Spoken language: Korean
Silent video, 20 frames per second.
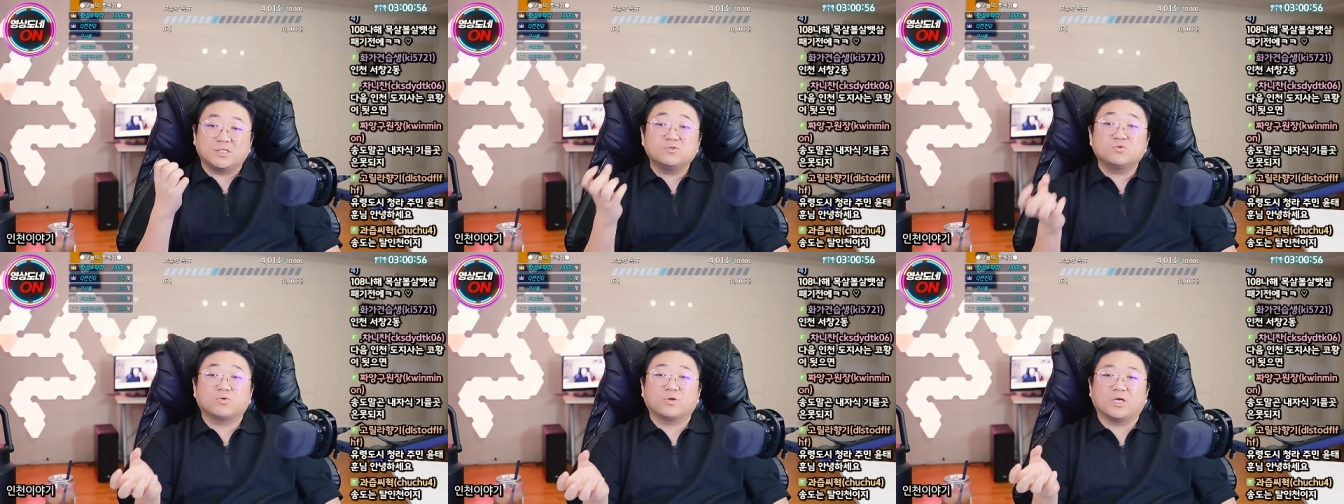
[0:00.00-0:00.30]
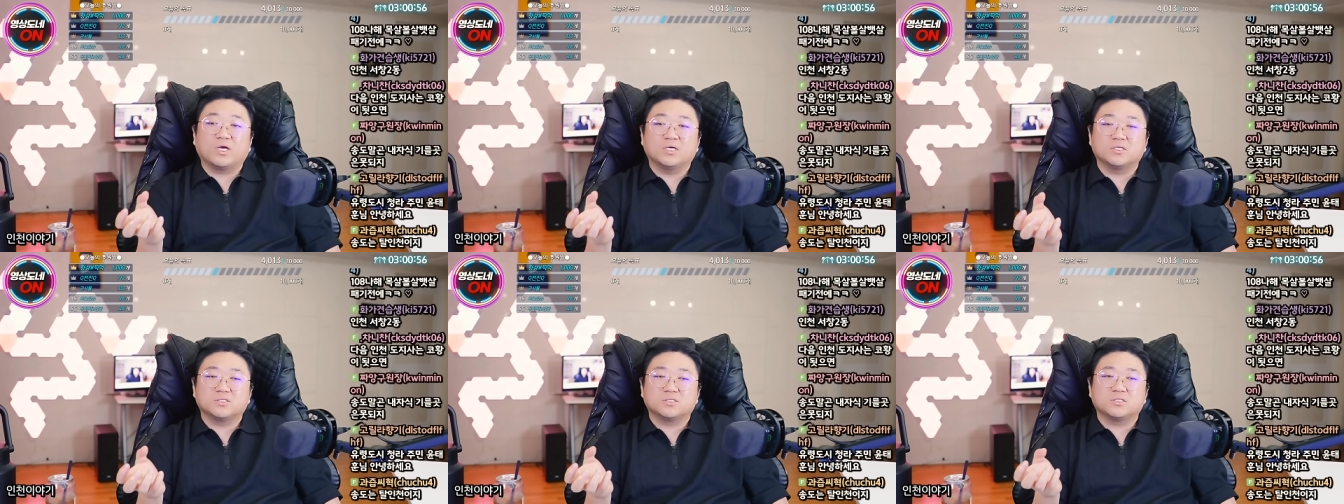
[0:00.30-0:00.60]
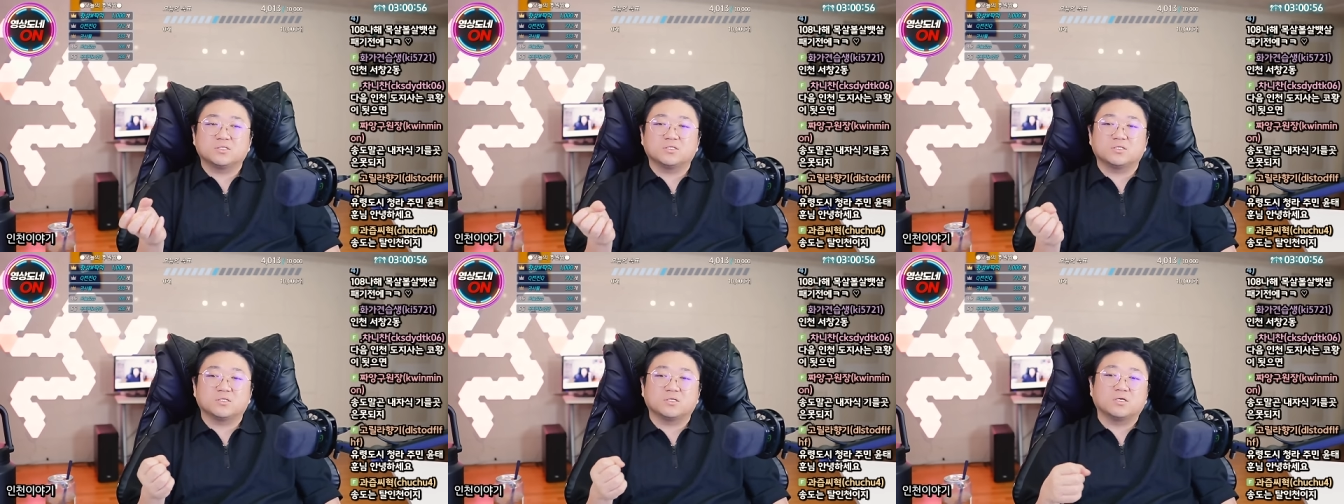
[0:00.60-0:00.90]

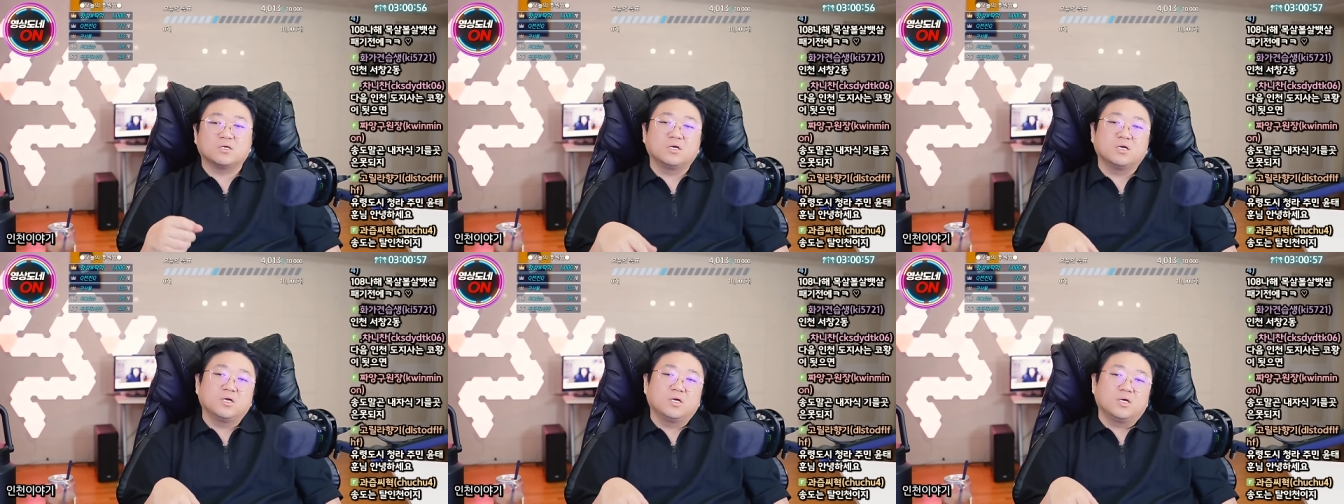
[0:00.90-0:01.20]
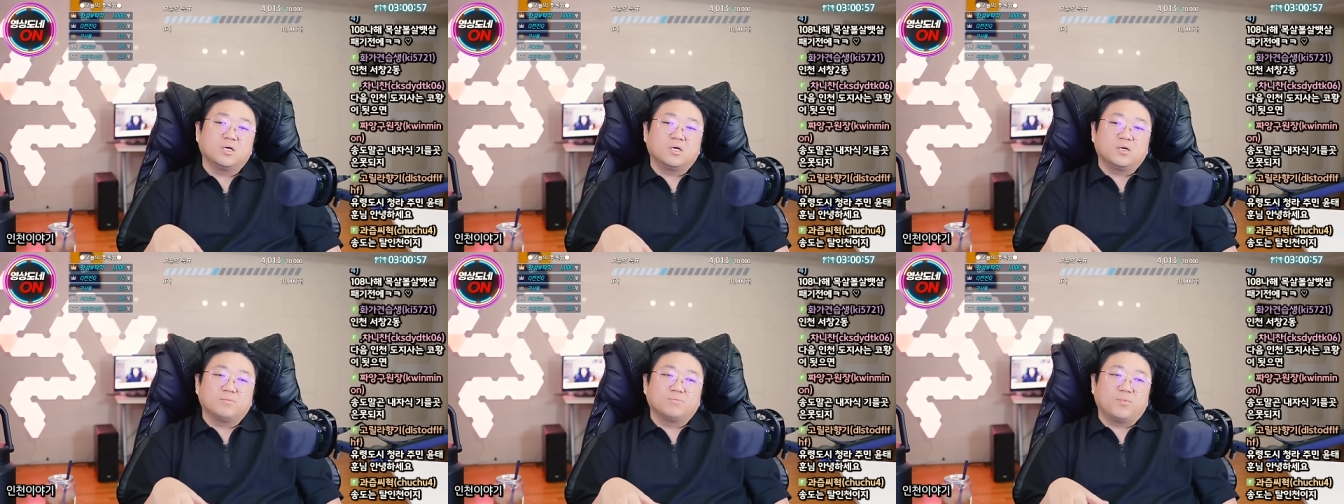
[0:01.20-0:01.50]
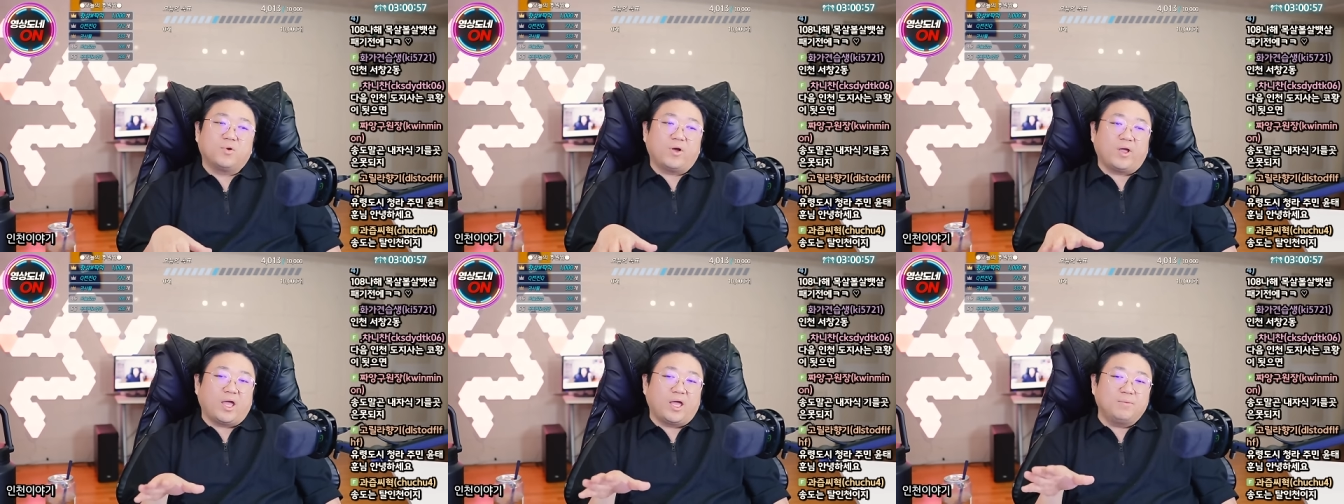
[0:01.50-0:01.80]
만족해야지,
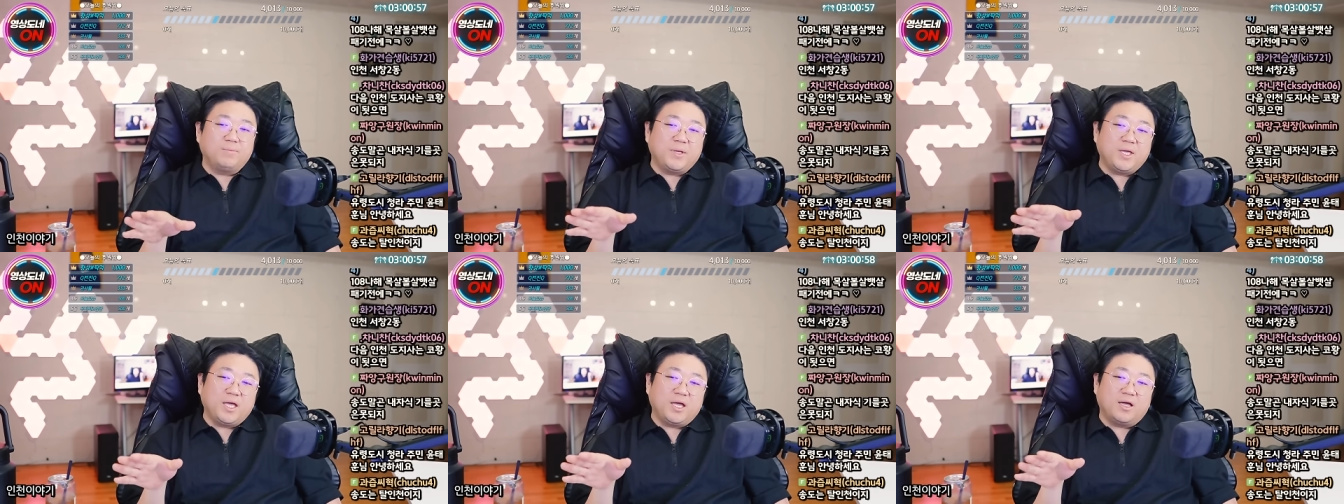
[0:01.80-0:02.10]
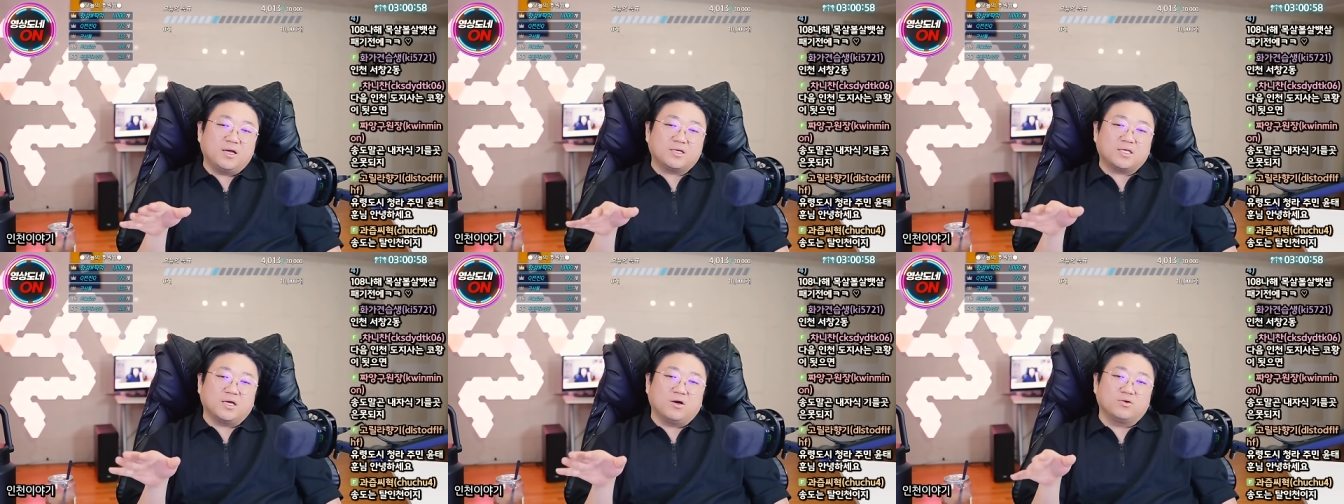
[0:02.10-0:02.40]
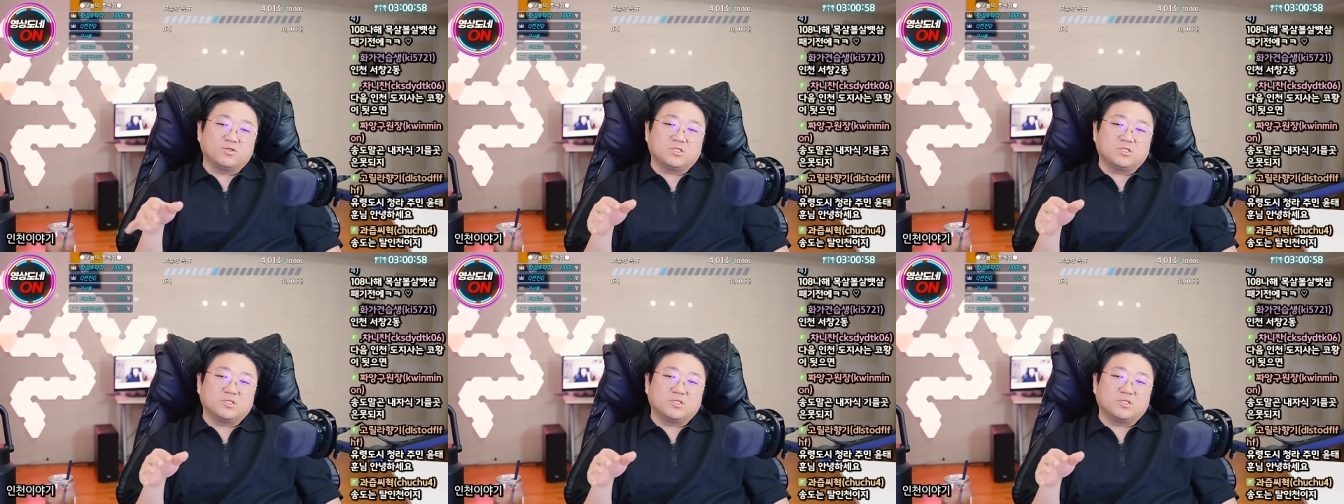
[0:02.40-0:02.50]
뭐 애매하게